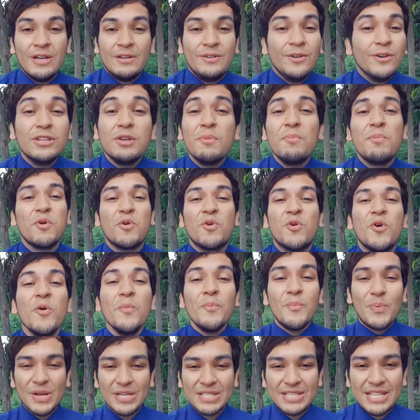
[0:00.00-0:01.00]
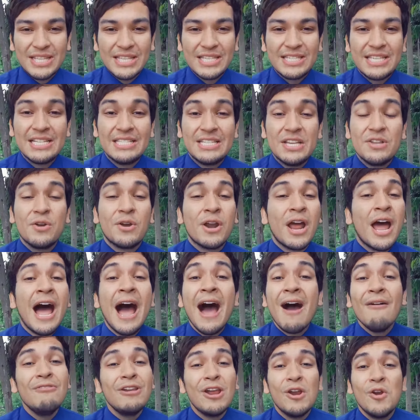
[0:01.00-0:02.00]
No te preocupes, te dice el Señor,
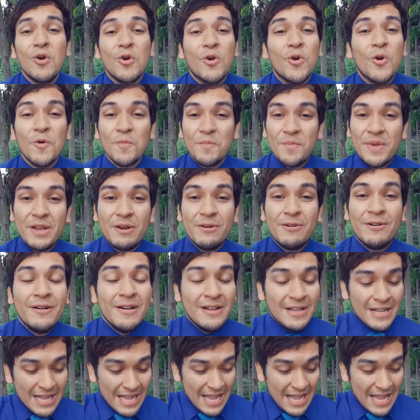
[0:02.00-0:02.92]
háblalo conmigo.